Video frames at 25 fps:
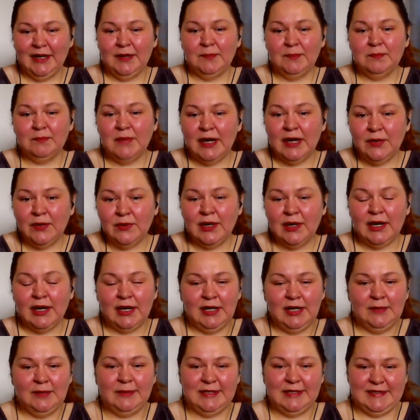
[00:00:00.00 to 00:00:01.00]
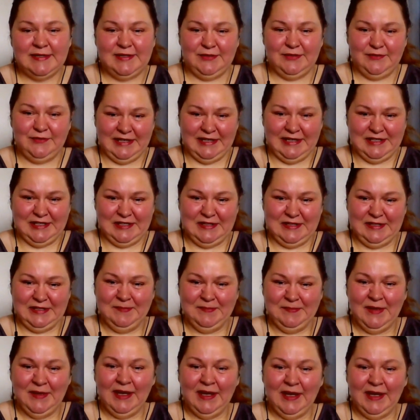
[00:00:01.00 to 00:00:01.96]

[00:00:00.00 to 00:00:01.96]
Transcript: Małe, ale bardzo ważne.